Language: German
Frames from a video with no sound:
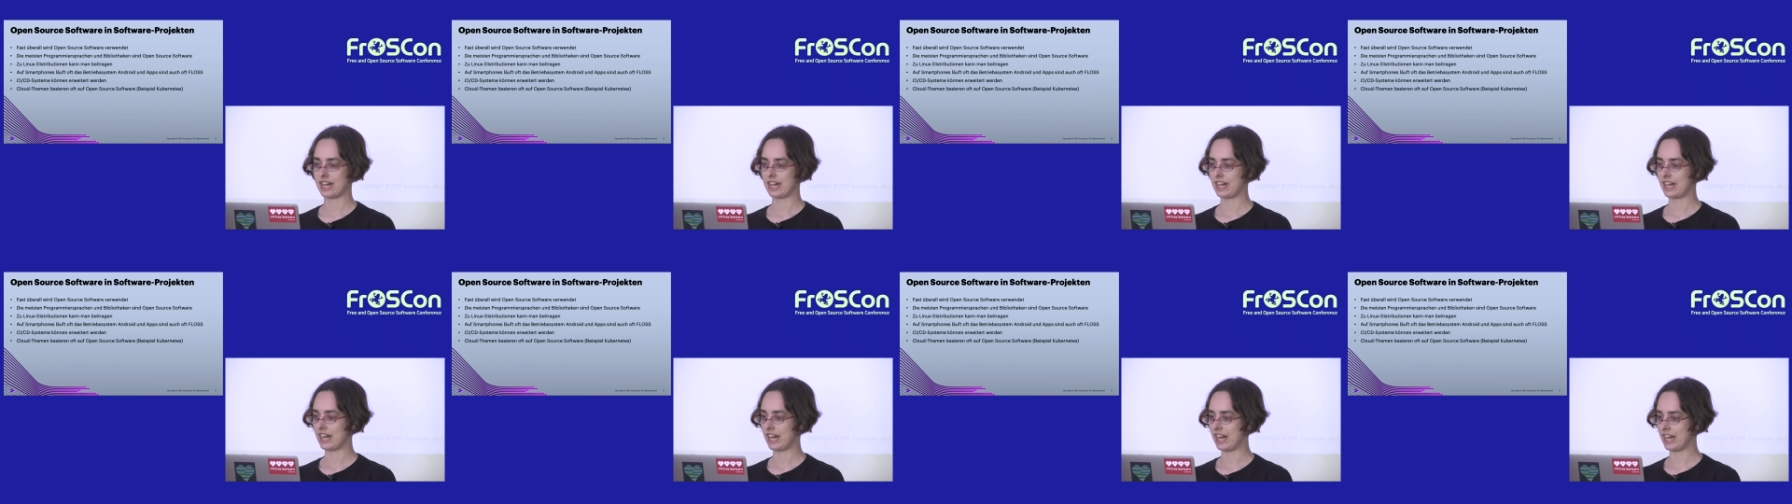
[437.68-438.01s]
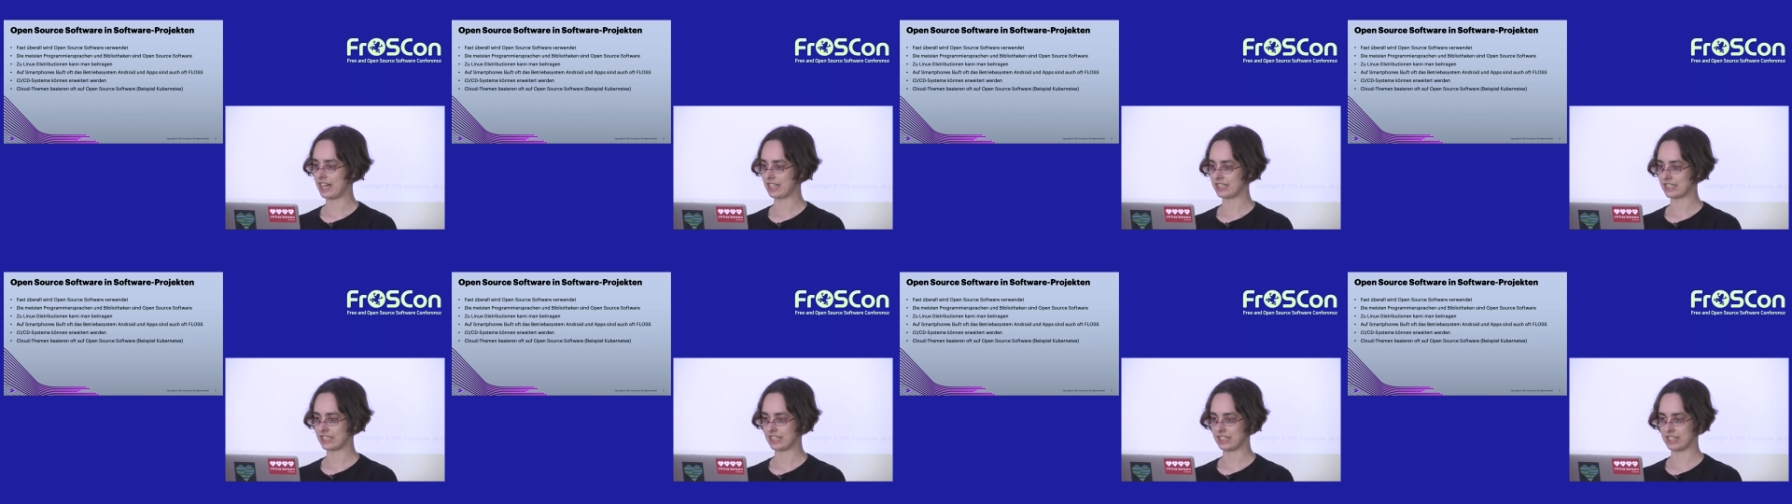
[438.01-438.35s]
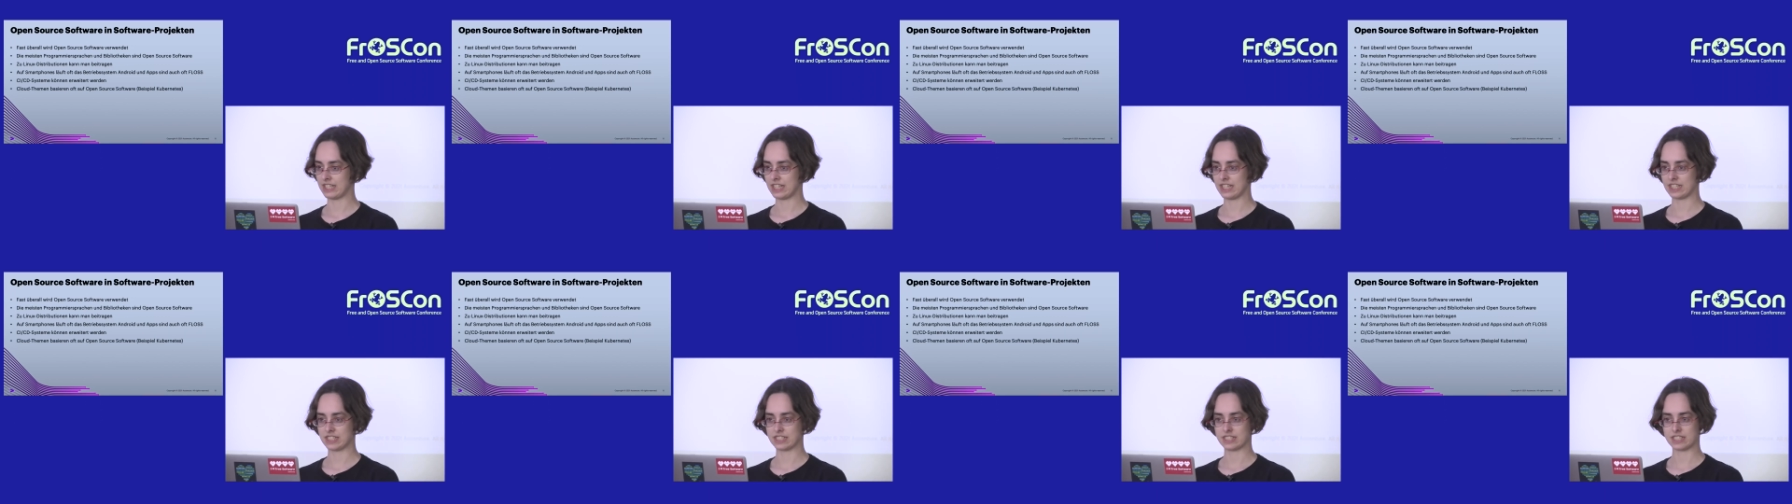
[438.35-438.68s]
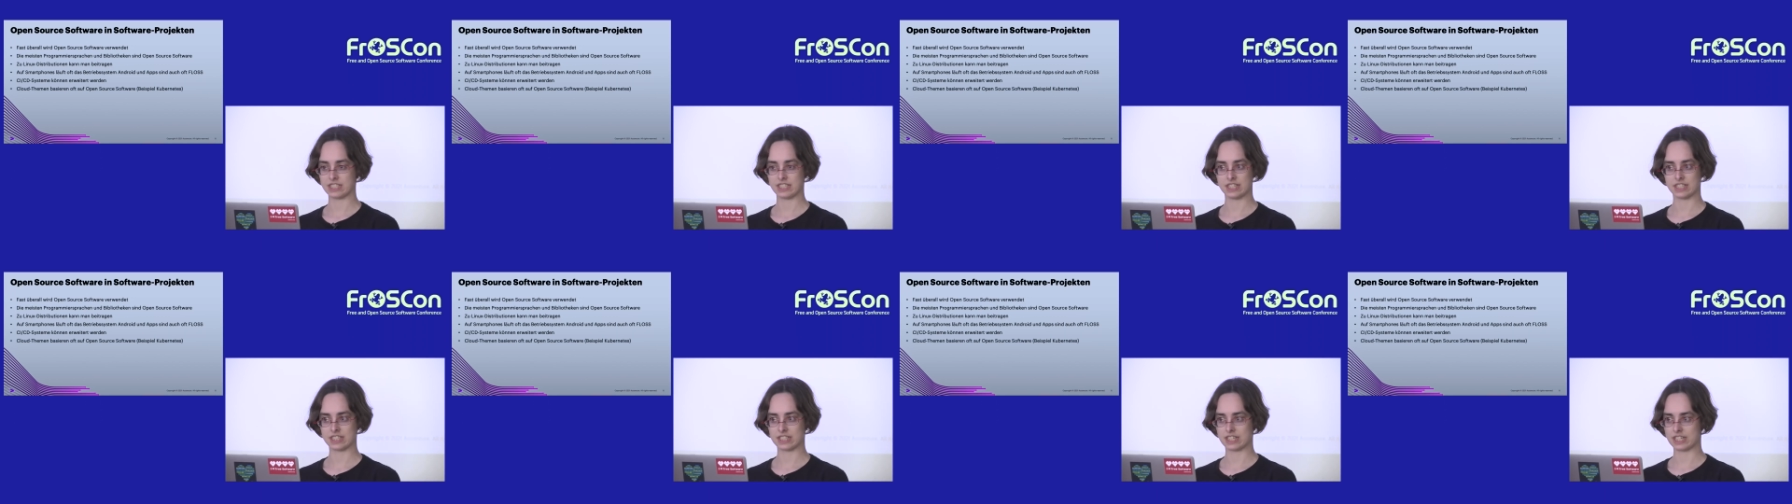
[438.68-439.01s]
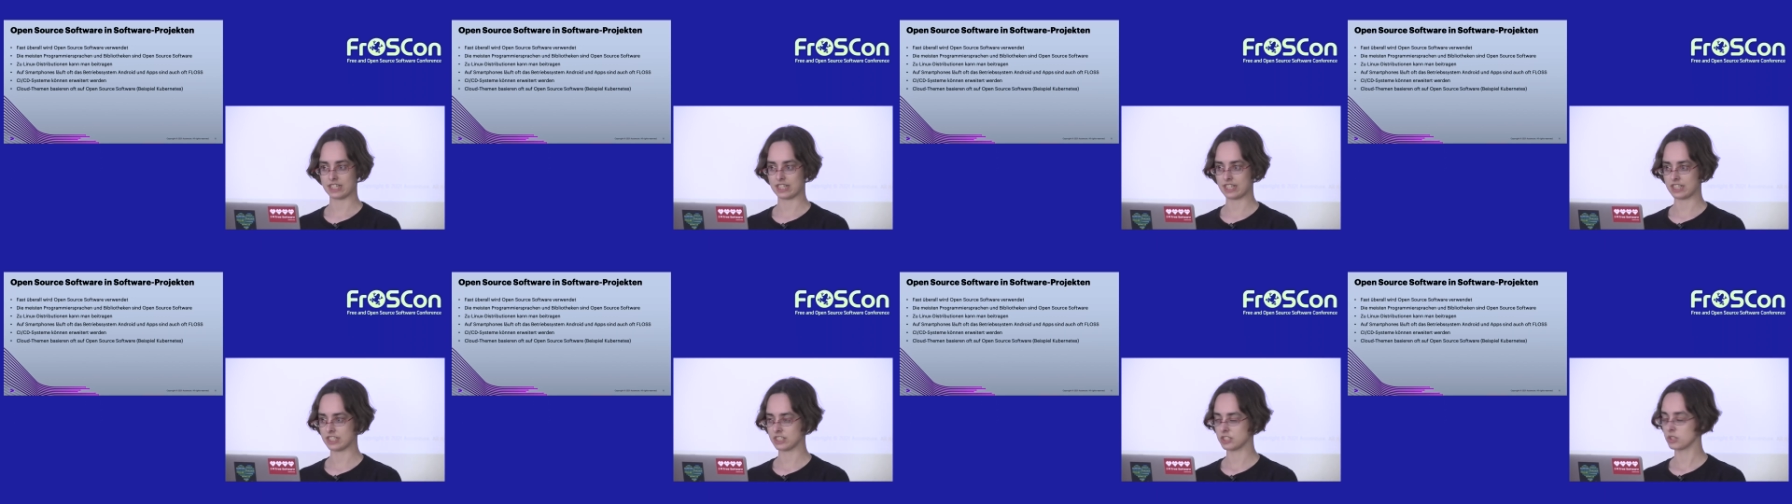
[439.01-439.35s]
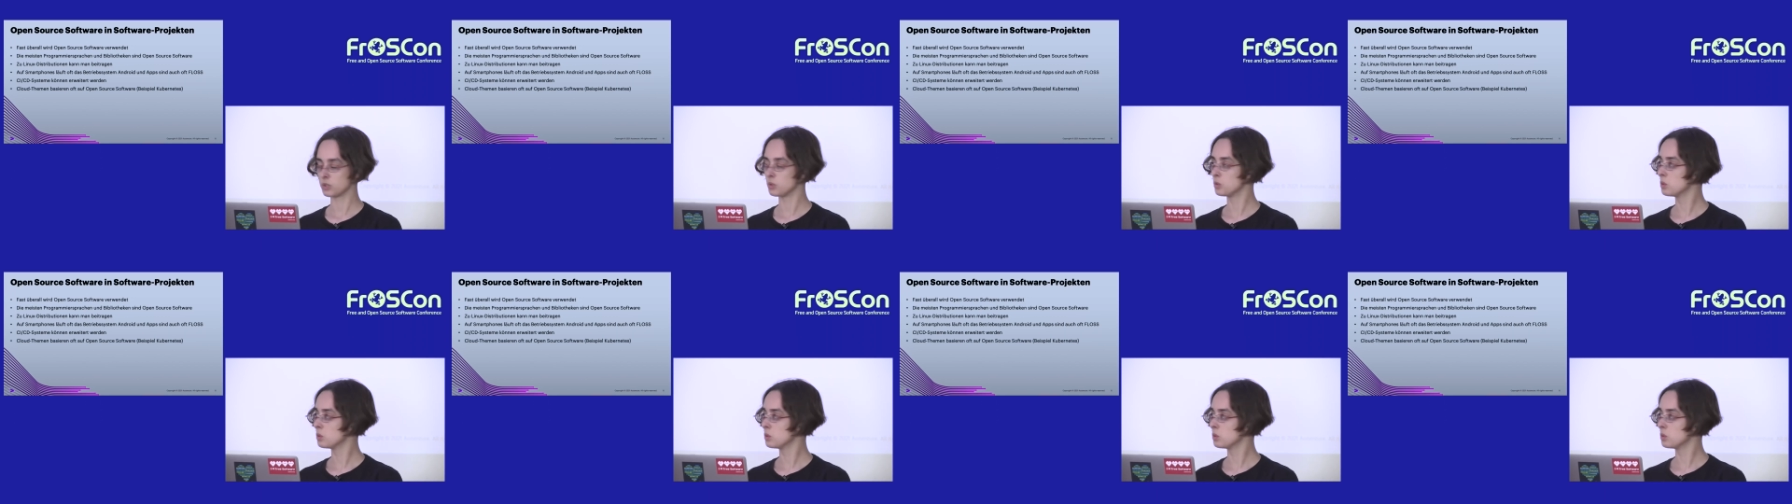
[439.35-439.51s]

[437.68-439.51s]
AKS, EKS,